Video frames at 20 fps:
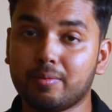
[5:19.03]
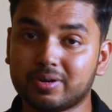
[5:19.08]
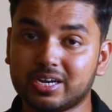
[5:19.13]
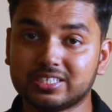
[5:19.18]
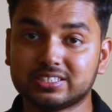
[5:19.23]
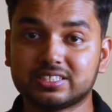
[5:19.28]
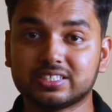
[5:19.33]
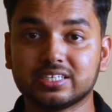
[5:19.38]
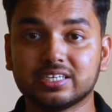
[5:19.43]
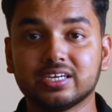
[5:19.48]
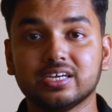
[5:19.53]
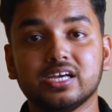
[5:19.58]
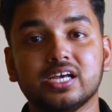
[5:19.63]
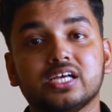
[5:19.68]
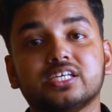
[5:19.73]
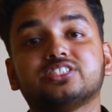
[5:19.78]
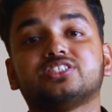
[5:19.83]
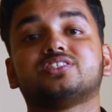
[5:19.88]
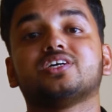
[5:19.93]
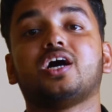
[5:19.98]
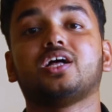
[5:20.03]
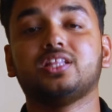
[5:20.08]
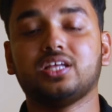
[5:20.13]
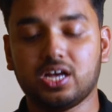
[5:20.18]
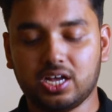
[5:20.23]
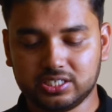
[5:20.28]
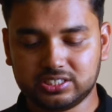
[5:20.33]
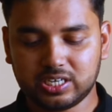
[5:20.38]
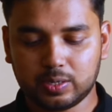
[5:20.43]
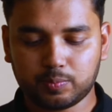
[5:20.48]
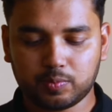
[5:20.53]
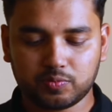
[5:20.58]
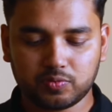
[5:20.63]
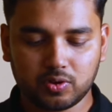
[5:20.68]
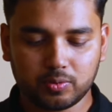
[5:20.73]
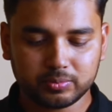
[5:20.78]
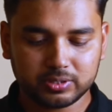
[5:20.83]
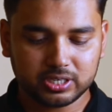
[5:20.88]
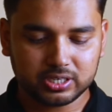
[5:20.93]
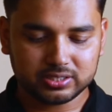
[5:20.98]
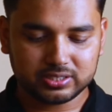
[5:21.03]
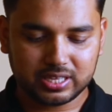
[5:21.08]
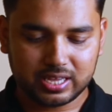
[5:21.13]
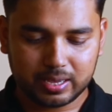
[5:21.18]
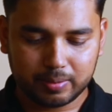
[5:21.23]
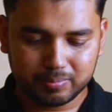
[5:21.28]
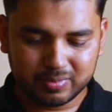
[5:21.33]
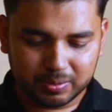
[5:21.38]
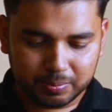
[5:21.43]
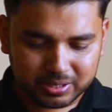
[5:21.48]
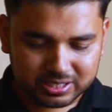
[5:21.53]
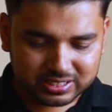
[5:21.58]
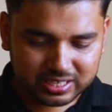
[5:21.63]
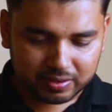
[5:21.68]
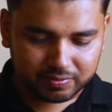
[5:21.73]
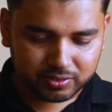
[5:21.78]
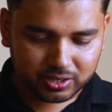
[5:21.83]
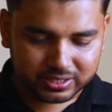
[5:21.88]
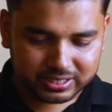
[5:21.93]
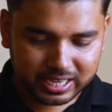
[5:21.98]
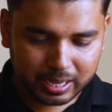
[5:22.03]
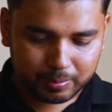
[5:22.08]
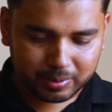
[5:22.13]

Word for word: कैमरा से ज़्यादा अच्छा परफॉर्म करता है मे बी इसका फ्रंट